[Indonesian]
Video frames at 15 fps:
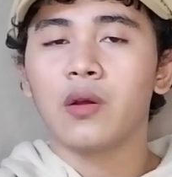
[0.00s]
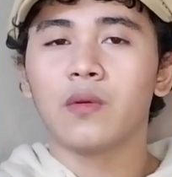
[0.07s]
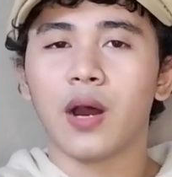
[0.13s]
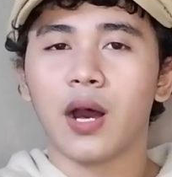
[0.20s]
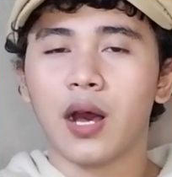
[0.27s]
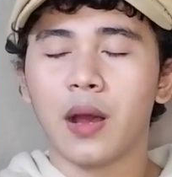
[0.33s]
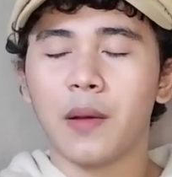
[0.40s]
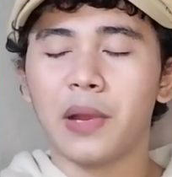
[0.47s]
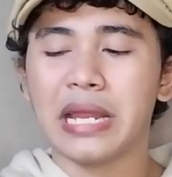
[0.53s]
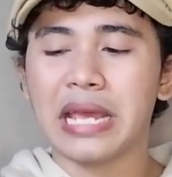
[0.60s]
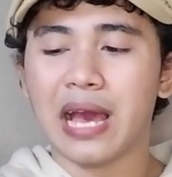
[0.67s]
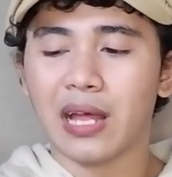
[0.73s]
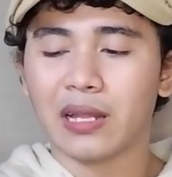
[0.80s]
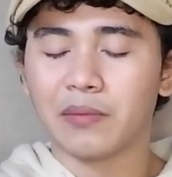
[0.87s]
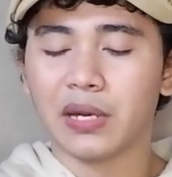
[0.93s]
Wah,
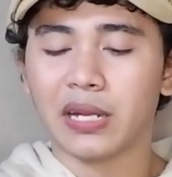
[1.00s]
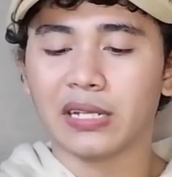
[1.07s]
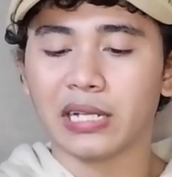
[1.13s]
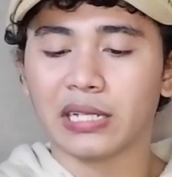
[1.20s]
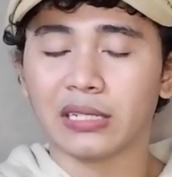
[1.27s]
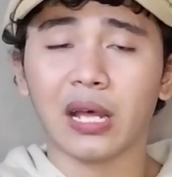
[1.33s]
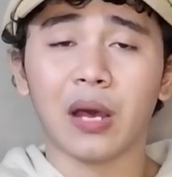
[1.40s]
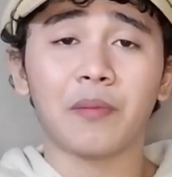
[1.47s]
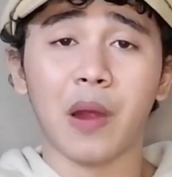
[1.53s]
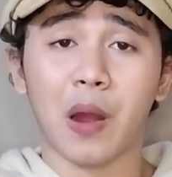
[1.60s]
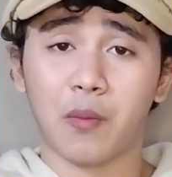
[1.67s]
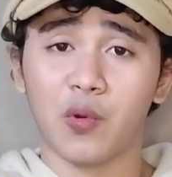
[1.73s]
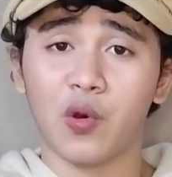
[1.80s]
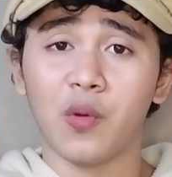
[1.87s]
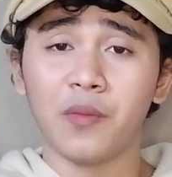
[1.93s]
melihat berita tentang
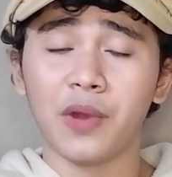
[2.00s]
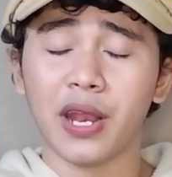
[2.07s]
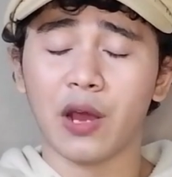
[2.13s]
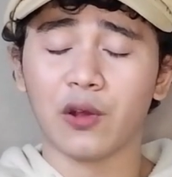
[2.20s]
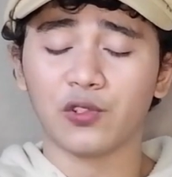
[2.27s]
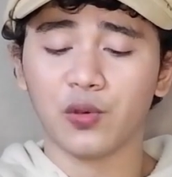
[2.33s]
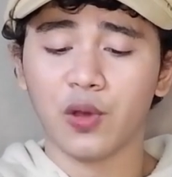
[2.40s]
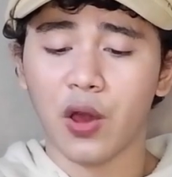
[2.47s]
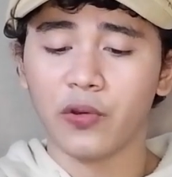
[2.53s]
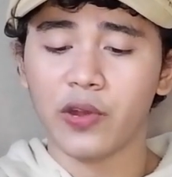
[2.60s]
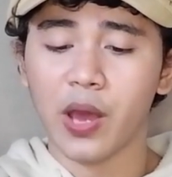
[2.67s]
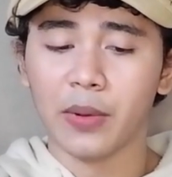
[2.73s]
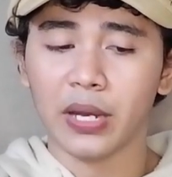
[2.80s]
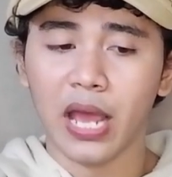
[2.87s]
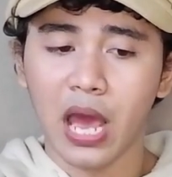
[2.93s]
Park Bom dan aku juga
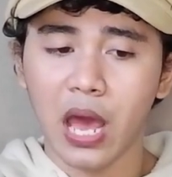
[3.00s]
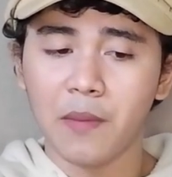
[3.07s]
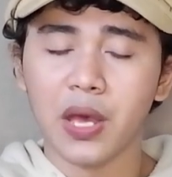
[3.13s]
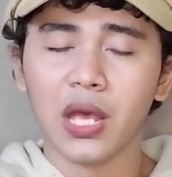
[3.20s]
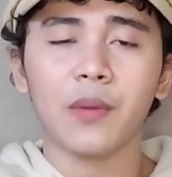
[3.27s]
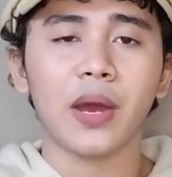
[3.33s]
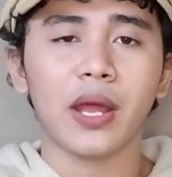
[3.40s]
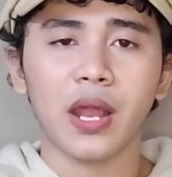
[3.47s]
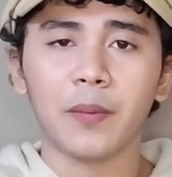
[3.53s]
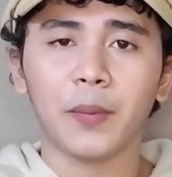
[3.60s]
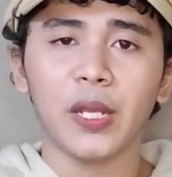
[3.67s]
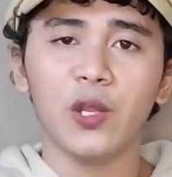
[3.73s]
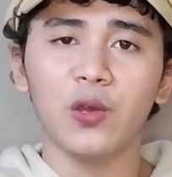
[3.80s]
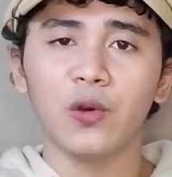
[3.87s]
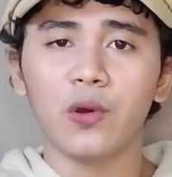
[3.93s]
udah melihat bagaimana
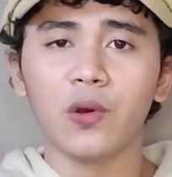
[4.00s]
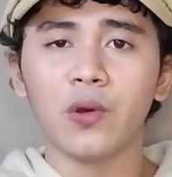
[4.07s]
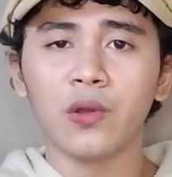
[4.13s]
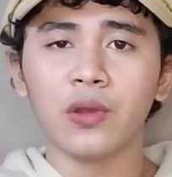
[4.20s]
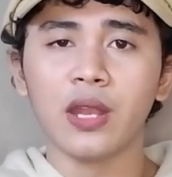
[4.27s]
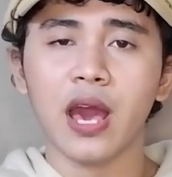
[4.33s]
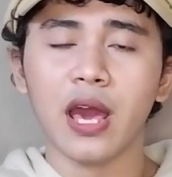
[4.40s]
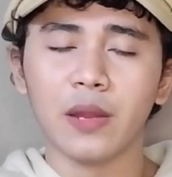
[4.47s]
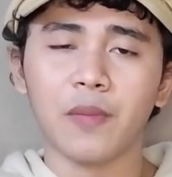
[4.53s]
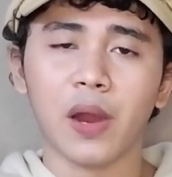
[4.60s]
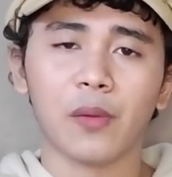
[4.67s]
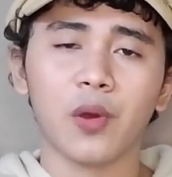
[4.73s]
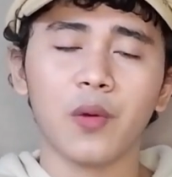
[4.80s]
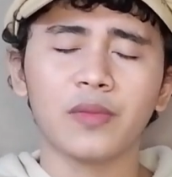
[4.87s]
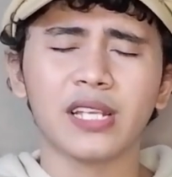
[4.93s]
video dari
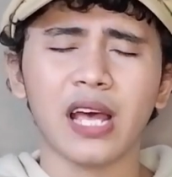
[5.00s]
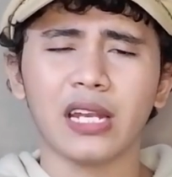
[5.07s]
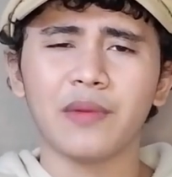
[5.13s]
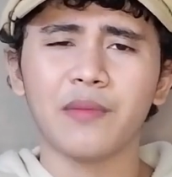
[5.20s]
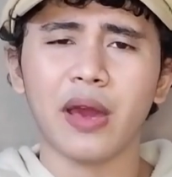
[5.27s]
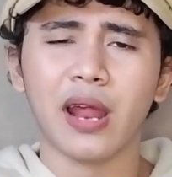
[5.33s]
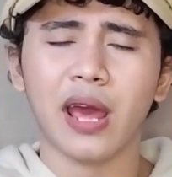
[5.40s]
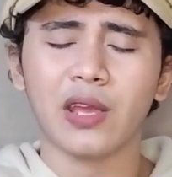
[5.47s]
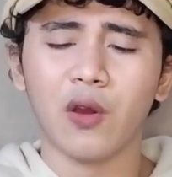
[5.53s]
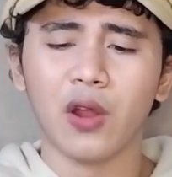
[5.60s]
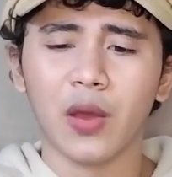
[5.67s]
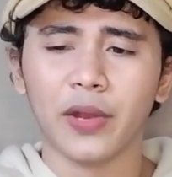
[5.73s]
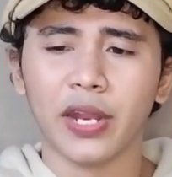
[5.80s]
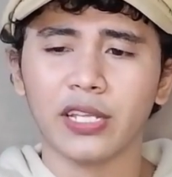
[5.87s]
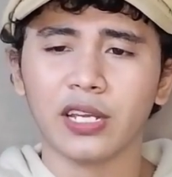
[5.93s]
Park Bom saat dimarahi
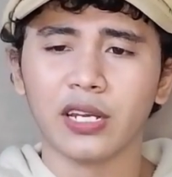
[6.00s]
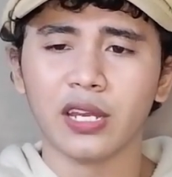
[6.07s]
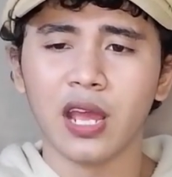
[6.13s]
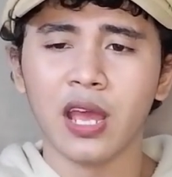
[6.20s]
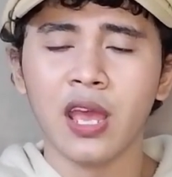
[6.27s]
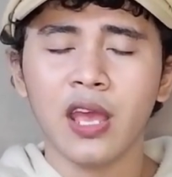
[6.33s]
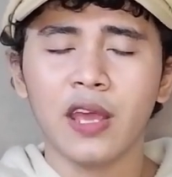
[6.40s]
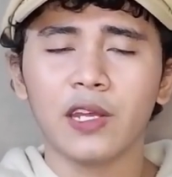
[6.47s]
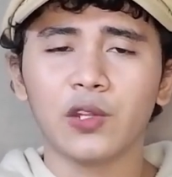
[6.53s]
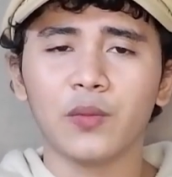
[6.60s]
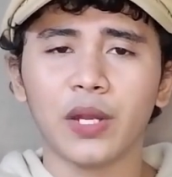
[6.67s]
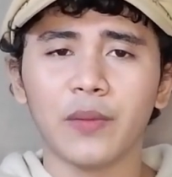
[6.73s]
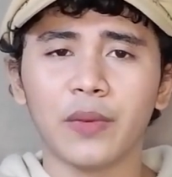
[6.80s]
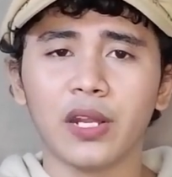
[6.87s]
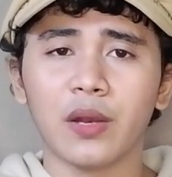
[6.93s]
oleh manajernya itu
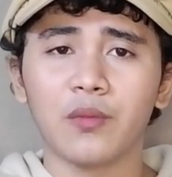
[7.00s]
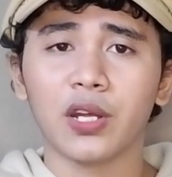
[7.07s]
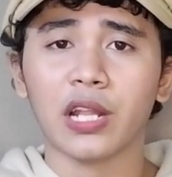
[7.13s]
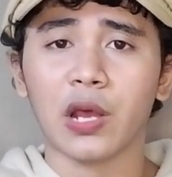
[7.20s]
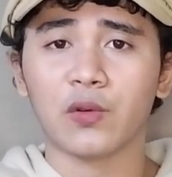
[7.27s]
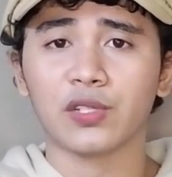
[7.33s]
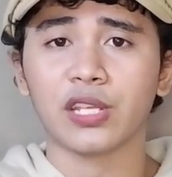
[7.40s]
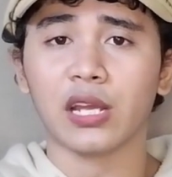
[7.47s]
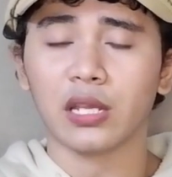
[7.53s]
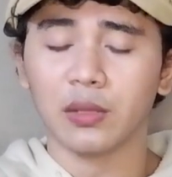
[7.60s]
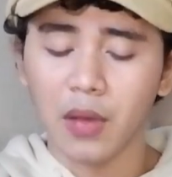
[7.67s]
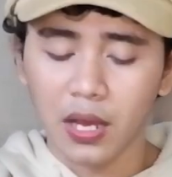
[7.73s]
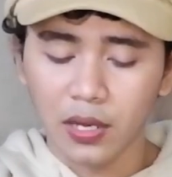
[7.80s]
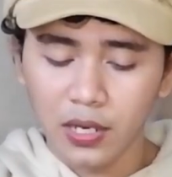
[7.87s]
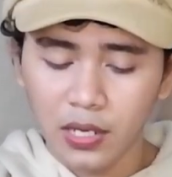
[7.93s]
benar-benar buat aku
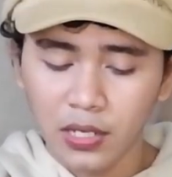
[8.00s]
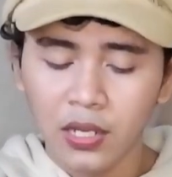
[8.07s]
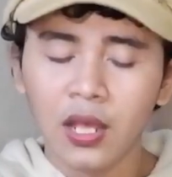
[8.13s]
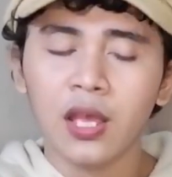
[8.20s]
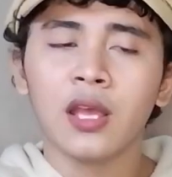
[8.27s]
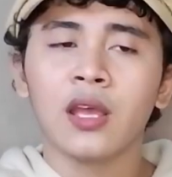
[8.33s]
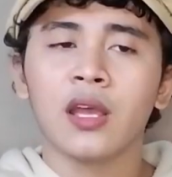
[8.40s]
sakit banget.